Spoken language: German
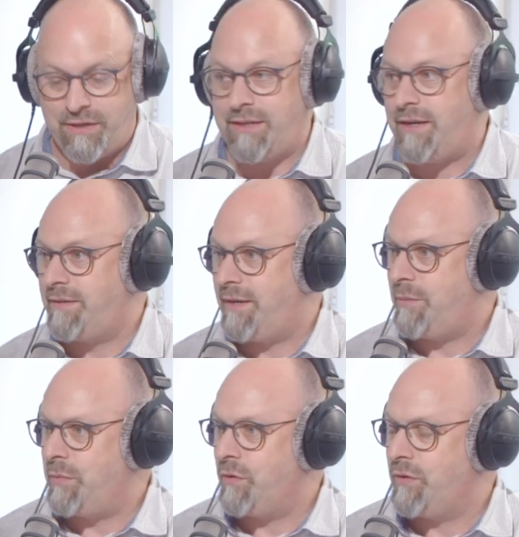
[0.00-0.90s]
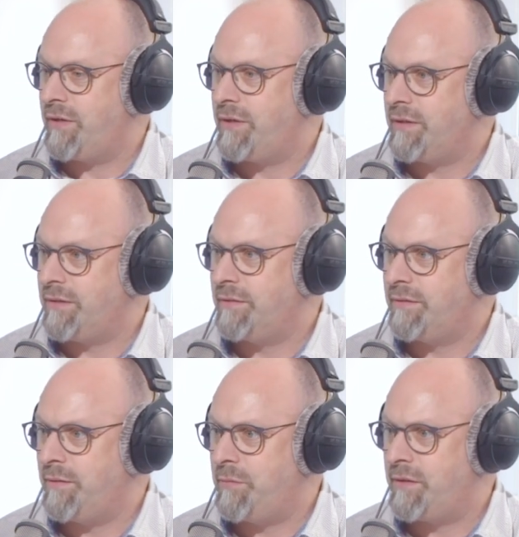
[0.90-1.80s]
wir gedacht haben, Jochen,
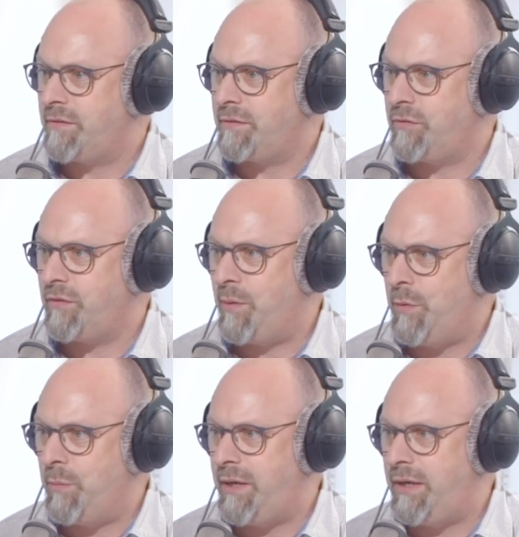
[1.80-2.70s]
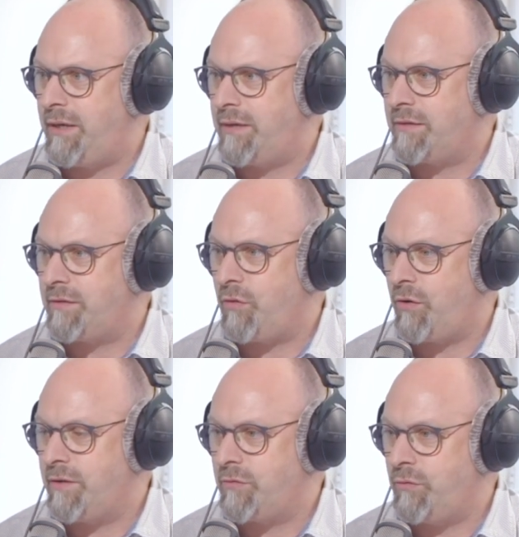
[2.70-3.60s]
äh, wir haben das zusammen überlegt, das ist doch
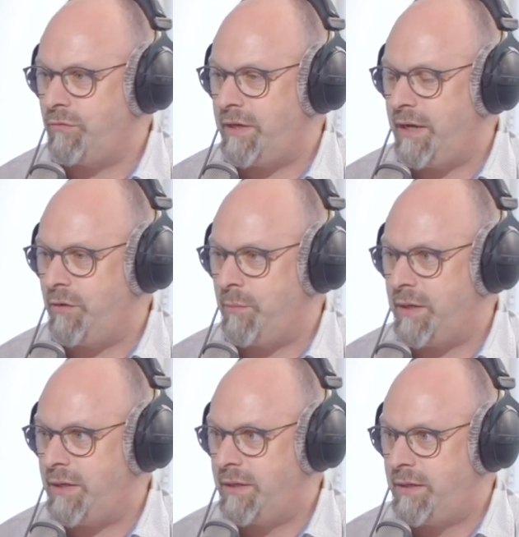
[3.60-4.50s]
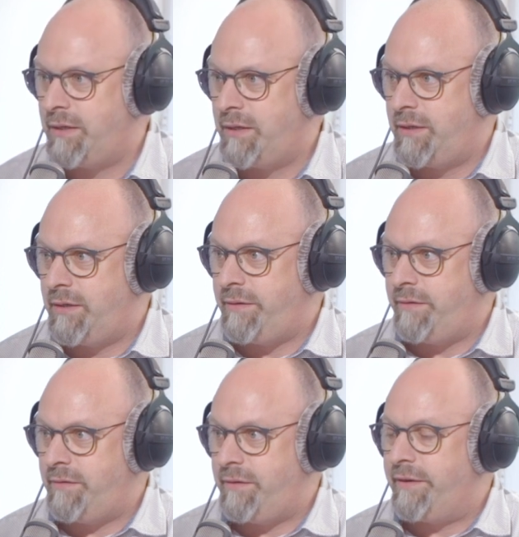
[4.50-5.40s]
ganz gut, wer da nochmal
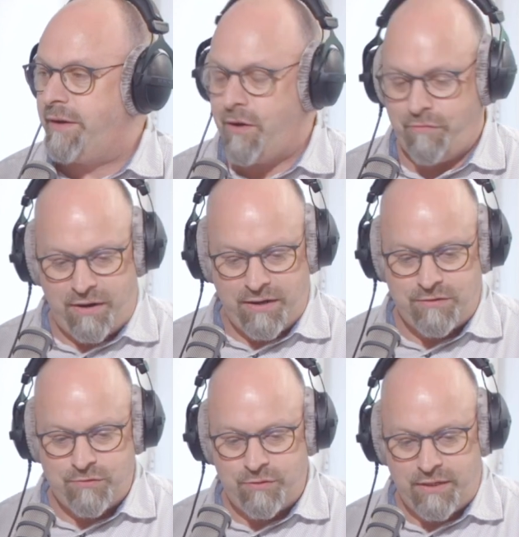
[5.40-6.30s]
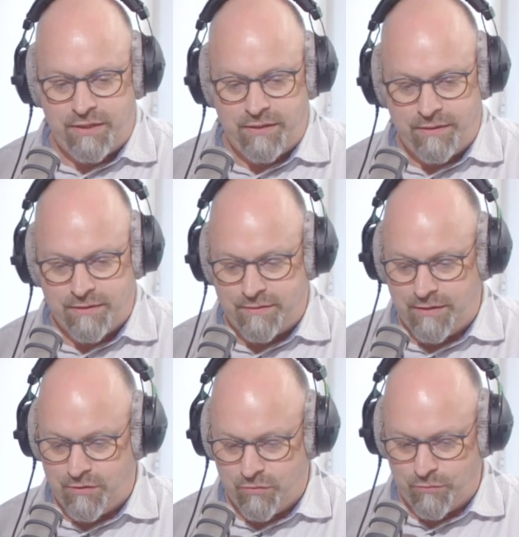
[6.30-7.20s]
dezidierter darauf einzugehen. Es
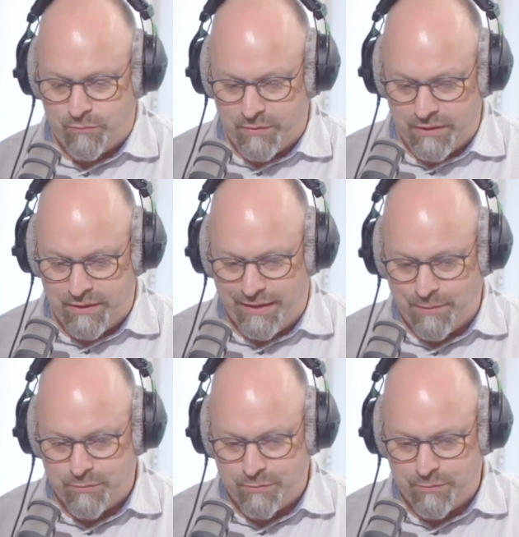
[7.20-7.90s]
geht um den